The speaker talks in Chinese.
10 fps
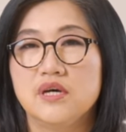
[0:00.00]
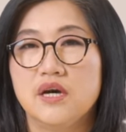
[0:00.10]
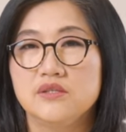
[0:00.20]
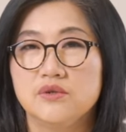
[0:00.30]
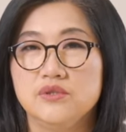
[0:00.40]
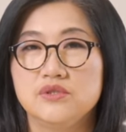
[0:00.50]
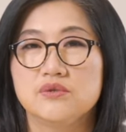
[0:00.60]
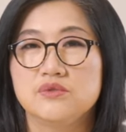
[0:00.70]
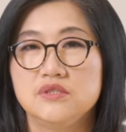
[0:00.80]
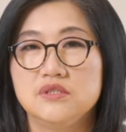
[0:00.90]
啊，有一
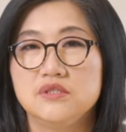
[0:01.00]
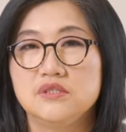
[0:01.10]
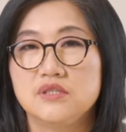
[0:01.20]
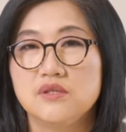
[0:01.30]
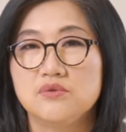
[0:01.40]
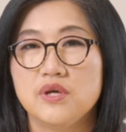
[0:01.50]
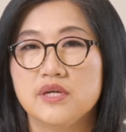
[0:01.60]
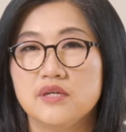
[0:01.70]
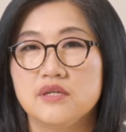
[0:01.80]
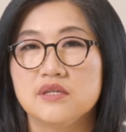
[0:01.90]
种是针对
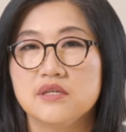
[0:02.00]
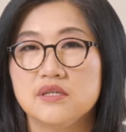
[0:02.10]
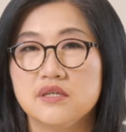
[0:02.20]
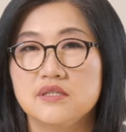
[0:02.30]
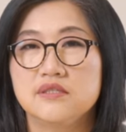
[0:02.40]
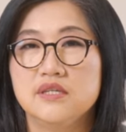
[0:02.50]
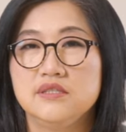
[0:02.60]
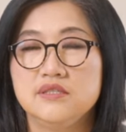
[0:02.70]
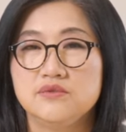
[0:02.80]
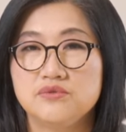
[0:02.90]
跟个人
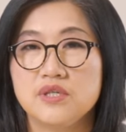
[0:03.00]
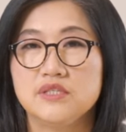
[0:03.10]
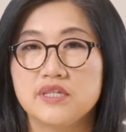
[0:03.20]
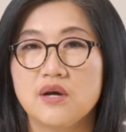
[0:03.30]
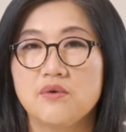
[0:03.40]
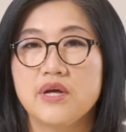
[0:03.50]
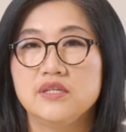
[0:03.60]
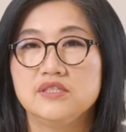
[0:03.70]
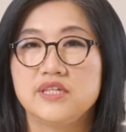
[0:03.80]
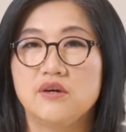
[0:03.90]
税相关
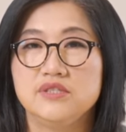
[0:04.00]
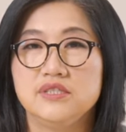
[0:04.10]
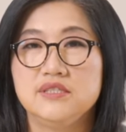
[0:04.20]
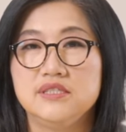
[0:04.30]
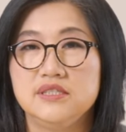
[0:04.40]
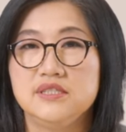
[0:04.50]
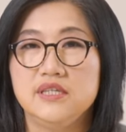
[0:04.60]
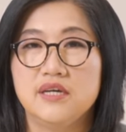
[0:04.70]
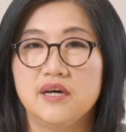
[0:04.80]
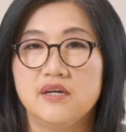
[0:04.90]
的小型企
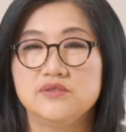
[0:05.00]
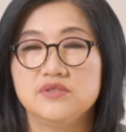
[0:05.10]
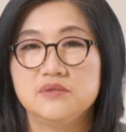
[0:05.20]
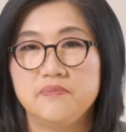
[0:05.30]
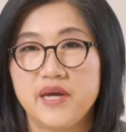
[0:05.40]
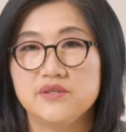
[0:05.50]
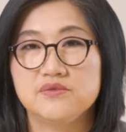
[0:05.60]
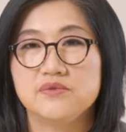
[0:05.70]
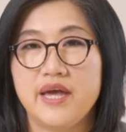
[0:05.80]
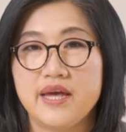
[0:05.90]
业哈，就是 p a y r o
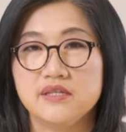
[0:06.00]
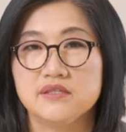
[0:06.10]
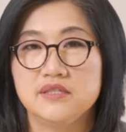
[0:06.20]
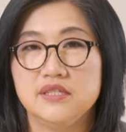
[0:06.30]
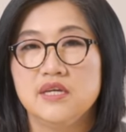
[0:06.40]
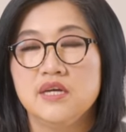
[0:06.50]
g h entity